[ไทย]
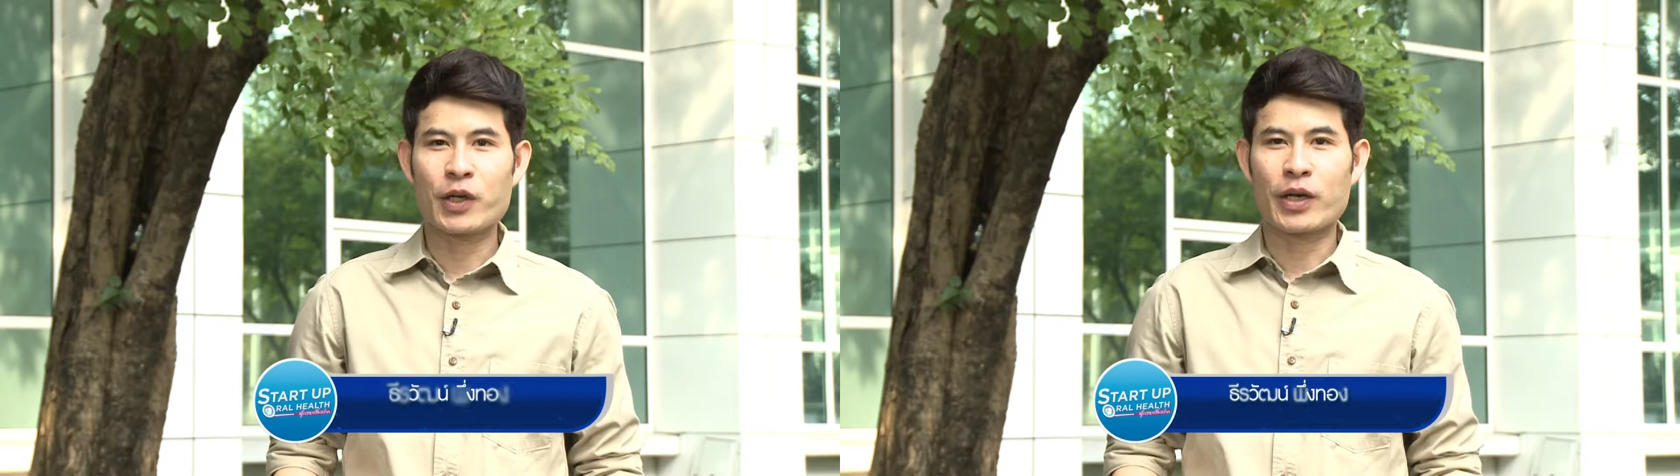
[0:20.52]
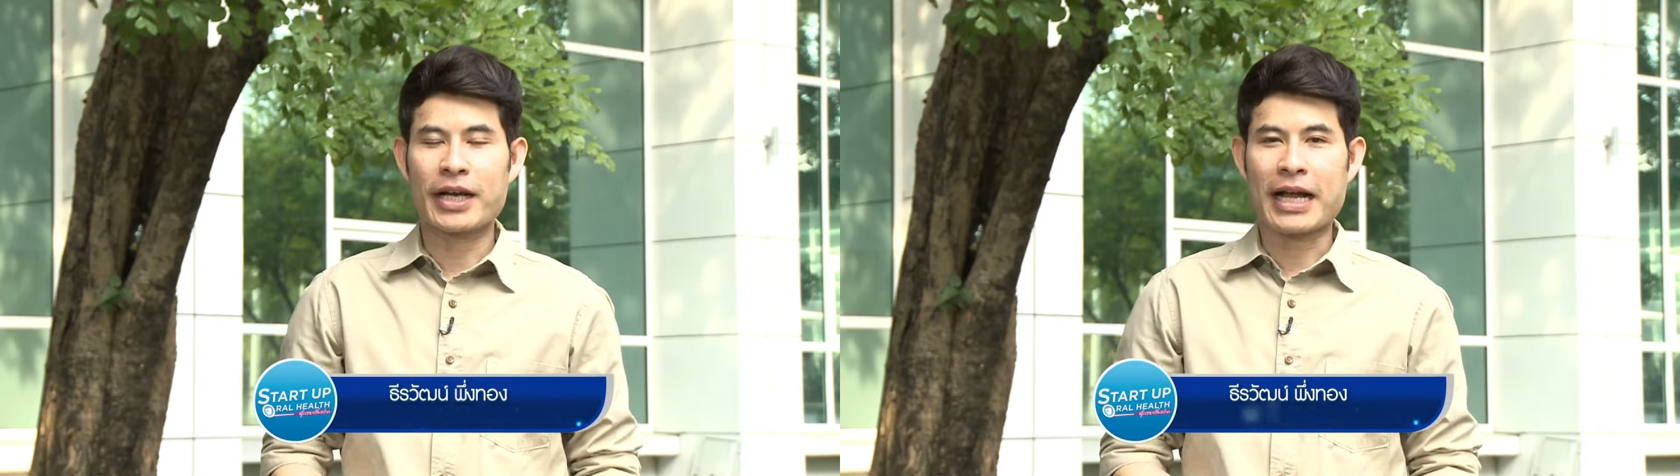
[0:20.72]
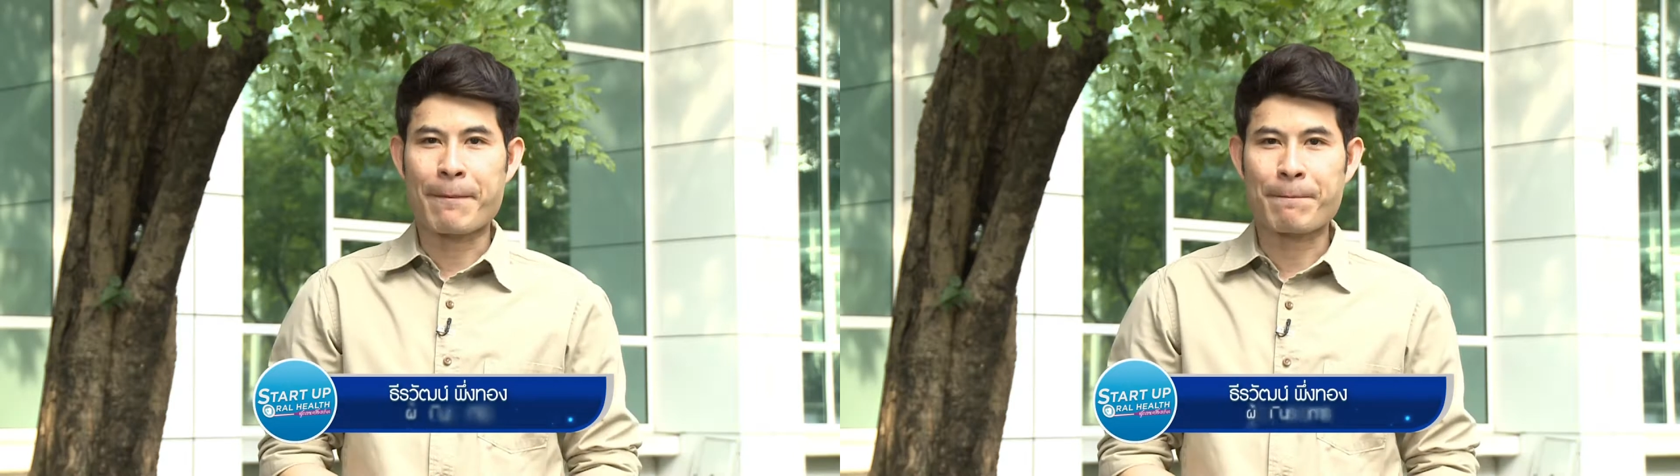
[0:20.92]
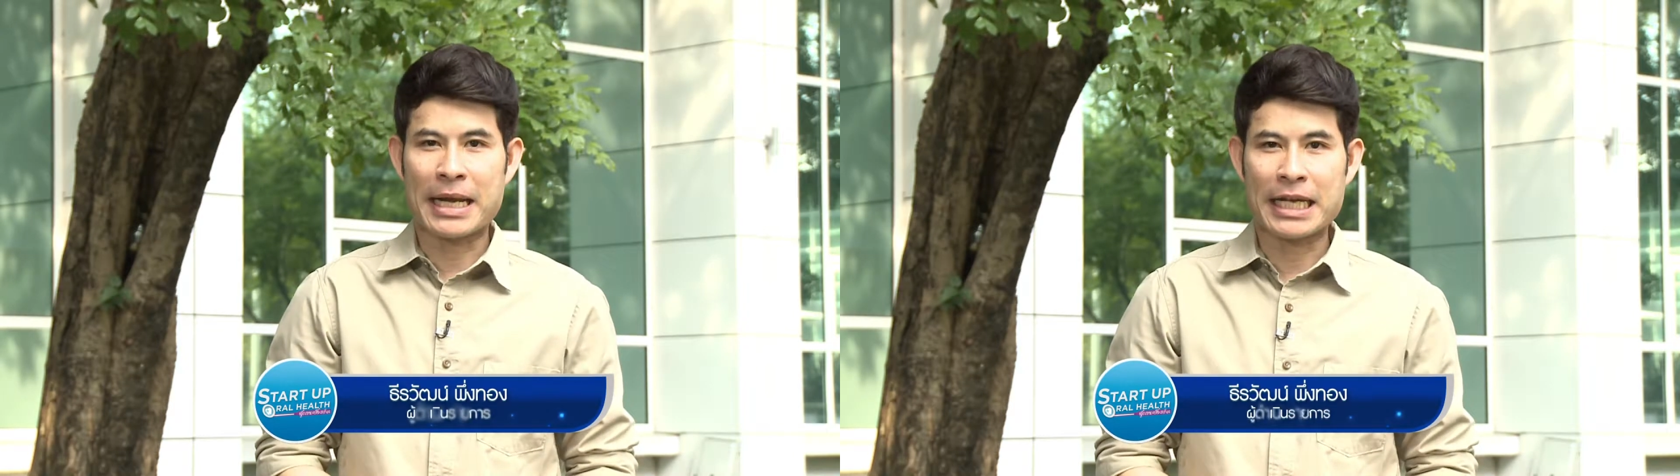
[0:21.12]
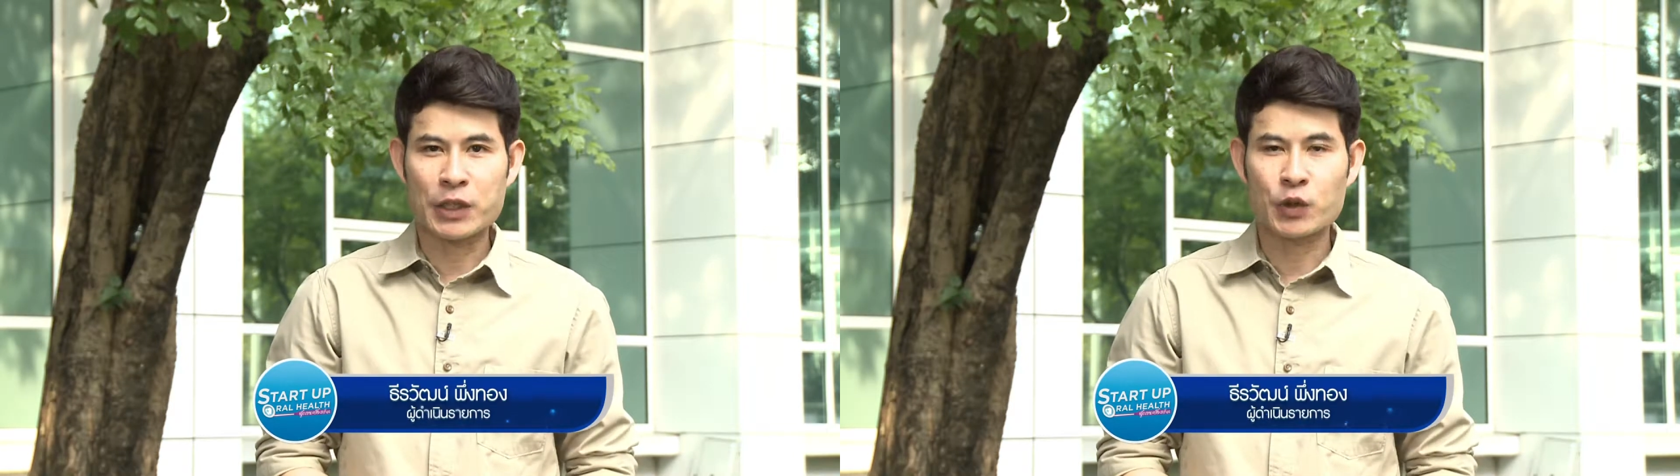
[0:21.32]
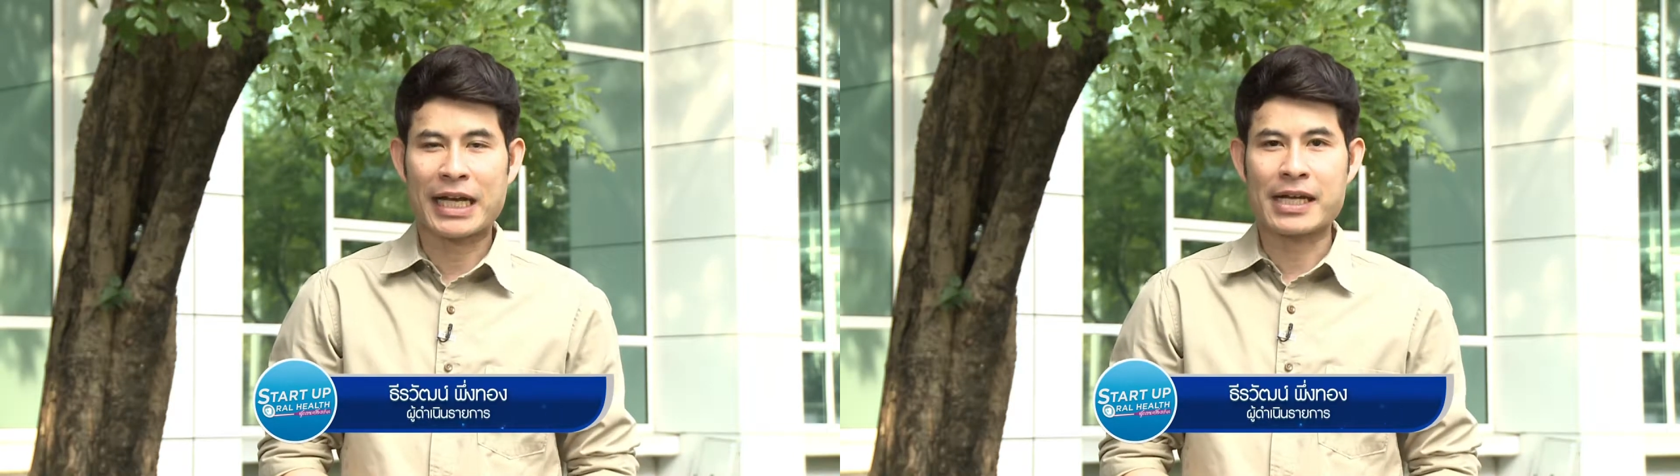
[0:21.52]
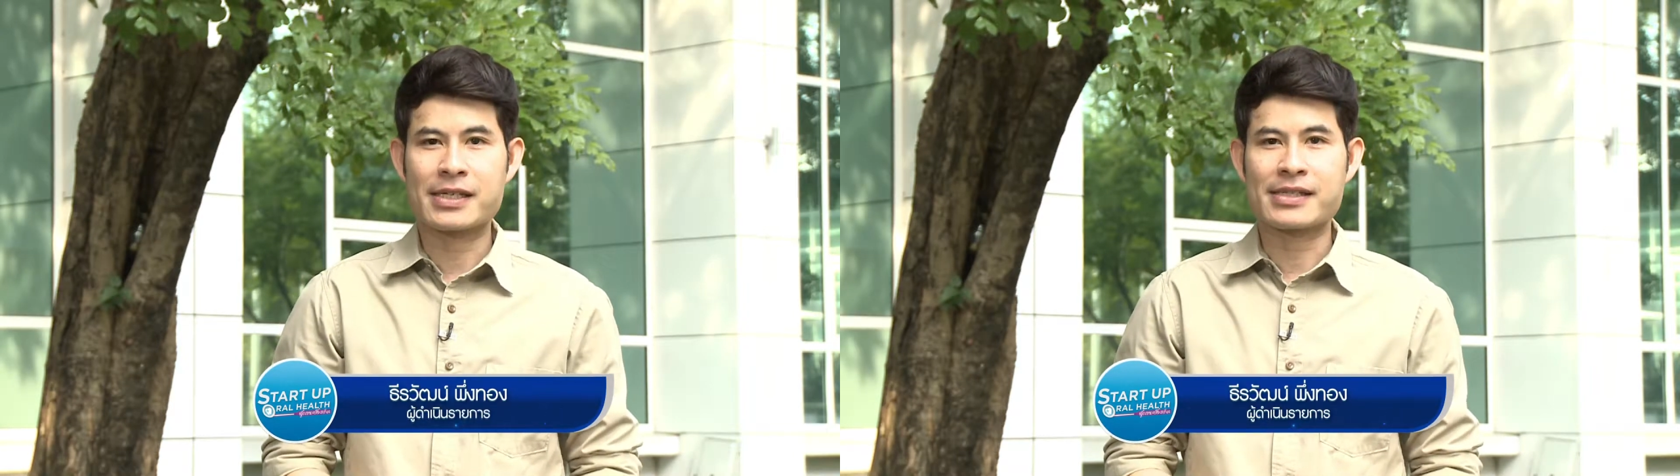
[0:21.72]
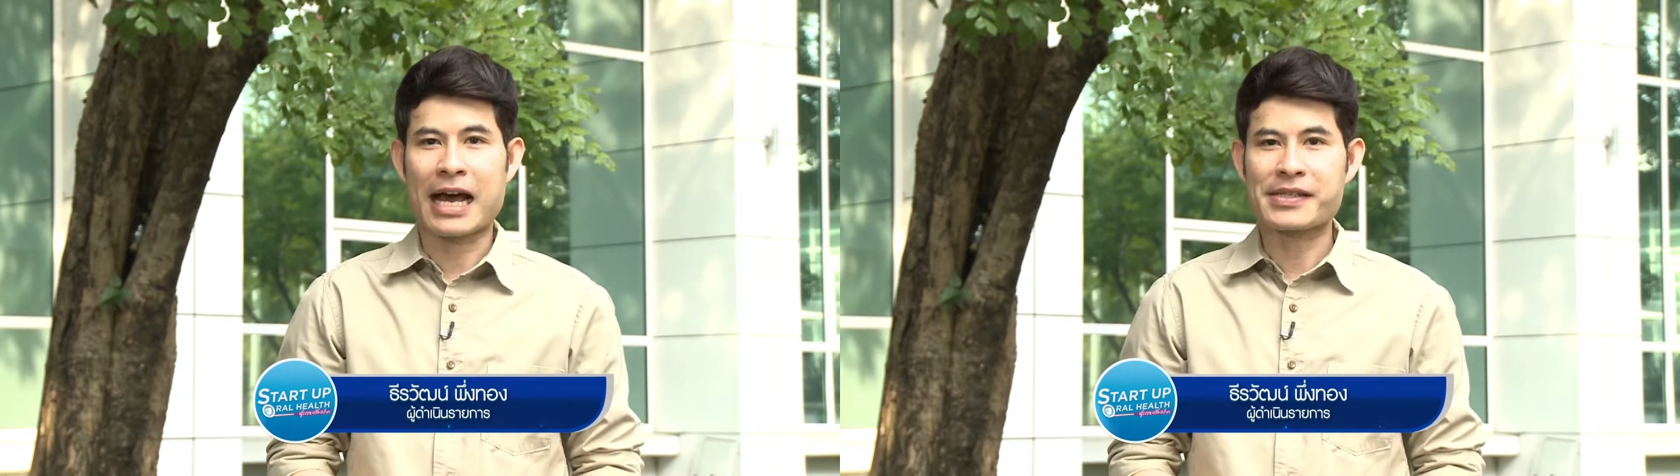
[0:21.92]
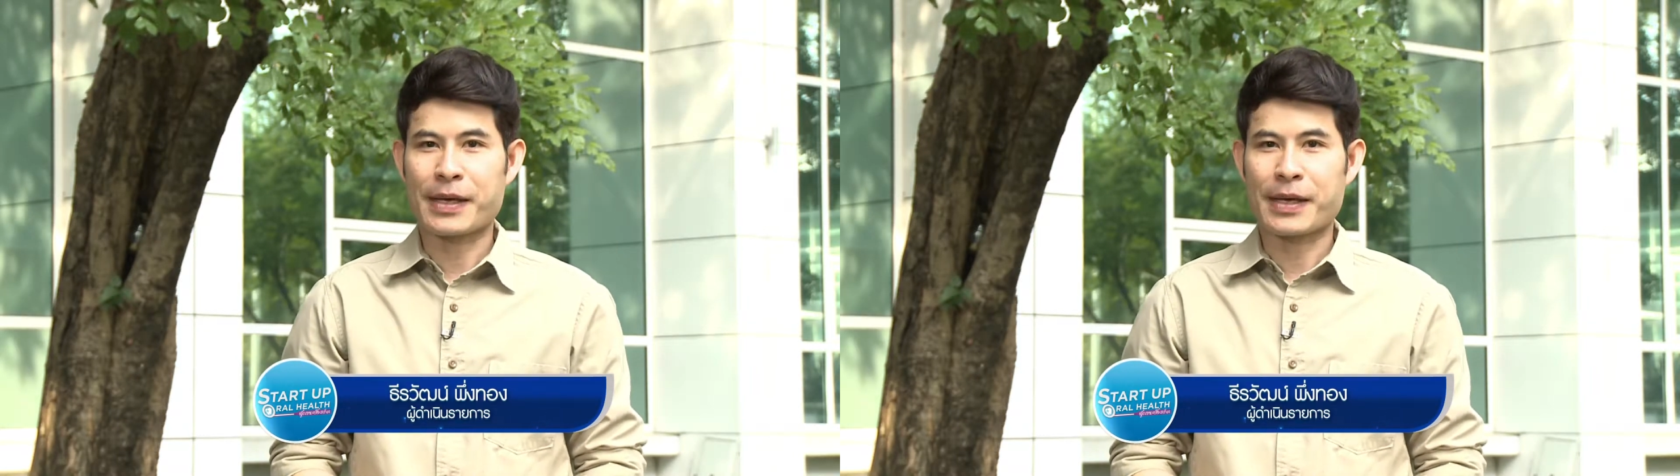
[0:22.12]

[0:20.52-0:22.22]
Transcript: ดลนะครับ เป็นอีกหนึ่งการศึกษา